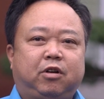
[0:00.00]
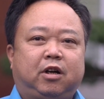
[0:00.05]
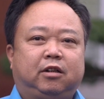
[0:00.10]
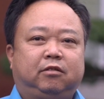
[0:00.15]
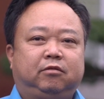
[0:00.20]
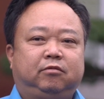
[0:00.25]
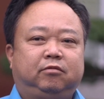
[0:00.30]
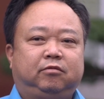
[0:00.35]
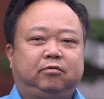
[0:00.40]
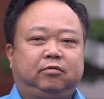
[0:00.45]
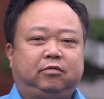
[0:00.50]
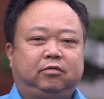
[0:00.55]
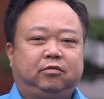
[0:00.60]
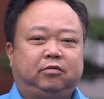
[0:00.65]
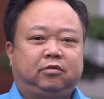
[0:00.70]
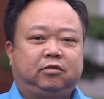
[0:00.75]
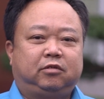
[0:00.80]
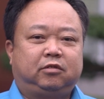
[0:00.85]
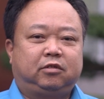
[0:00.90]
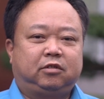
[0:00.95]
đoàn
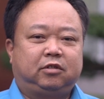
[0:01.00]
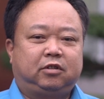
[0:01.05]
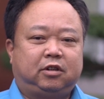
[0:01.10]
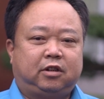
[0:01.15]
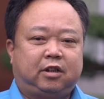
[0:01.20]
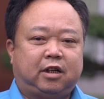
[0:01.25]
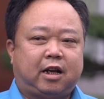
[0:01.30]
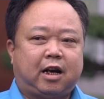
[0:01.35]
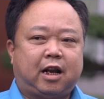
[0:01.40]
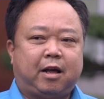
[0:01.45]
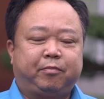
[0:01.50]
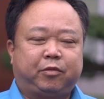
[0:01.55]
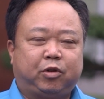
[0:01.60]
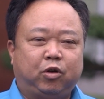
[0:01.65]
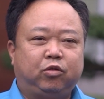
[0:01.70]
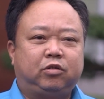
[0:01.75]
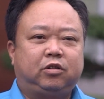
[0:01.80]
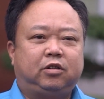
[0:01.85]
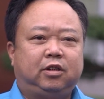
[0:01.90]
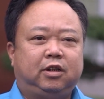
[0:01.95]
đã làm
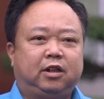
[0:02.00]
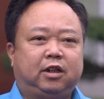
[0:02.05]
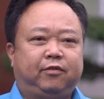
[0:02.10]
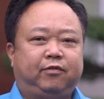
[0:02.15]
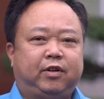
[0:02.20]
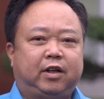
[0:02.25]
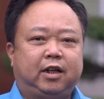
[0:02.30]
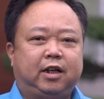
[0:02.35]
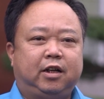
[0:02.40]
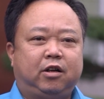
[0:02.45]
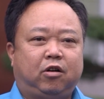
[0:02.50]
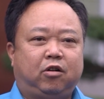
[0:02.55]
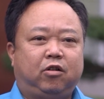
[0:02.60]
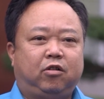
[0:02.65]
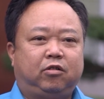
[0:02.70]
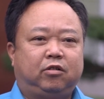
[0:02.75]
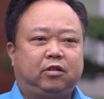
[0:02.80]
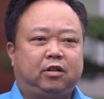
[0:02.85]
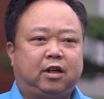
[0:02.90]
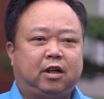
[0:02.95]
tốt những cái vấn đề
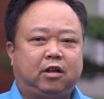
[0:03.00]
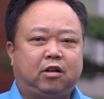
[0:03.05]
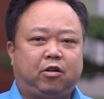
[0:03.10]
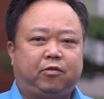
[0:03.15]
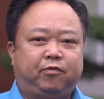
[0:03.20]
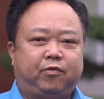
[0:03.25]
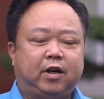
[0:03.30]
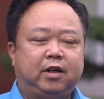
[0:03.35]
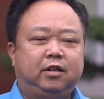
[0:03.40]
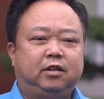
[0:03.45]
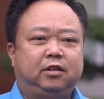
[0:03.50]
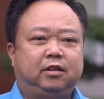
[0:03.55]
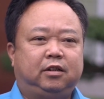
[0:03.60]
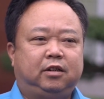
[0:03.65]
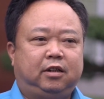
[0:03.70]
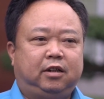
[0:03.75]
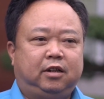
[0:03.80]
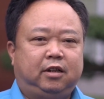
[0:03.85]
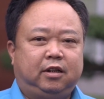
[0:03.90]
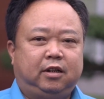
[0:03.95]
đó, đã góp phần
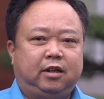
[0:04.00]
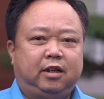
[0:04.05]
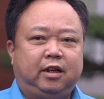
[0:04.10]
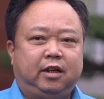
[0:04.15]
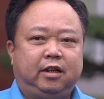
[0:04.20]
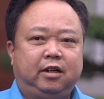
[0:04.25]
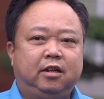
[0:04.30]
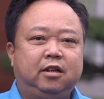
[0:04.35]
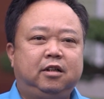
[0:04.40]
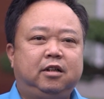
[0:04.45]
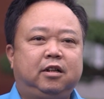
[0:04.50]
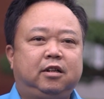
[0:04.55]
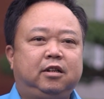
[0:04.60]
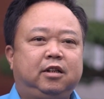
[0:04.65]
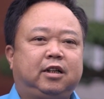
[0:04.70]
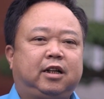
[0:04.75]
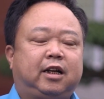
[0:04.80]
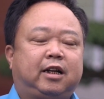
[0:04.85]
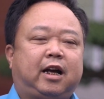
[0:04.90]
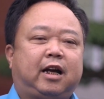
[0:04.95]
để đưa
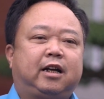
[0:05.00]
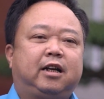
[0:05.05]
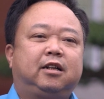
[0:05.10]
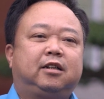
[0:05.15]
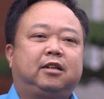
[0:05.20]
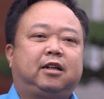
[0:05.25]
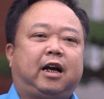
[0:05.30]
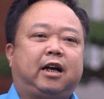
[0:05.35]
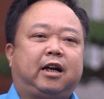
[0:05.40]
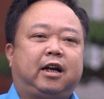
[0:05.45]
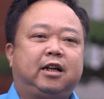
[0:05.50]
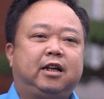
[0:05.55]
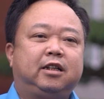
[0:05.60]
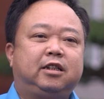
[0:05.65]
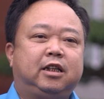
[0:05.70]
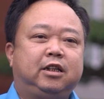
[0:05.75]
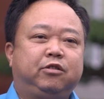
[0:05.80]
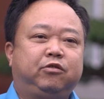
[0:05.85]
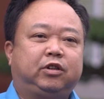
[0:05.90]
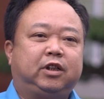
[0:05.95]
những cái cải cách
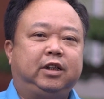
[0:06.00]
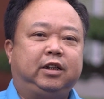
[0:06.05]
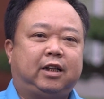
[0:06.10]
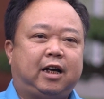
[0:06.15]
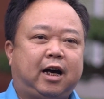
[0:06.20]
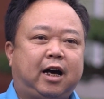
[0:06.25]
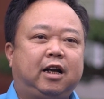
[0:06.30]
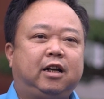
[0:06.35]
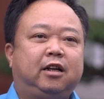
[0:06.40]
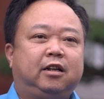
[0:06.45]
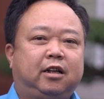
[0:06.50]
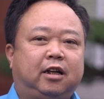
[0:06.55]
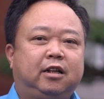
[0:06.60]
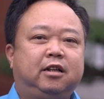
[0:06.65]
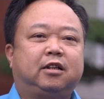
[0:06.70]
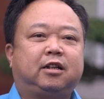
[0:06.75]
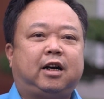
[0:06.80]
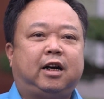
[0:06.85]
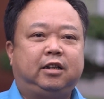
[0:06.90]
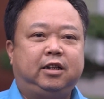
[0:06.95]
hành chính của tỉnh ta đã
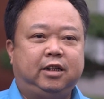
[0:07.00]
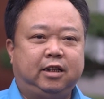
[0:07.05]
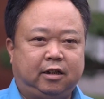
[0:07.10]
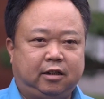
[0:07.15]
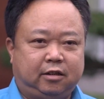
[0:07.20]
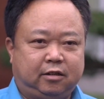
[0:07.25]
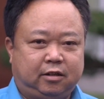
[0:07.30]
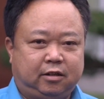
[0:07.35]
được cải thiện.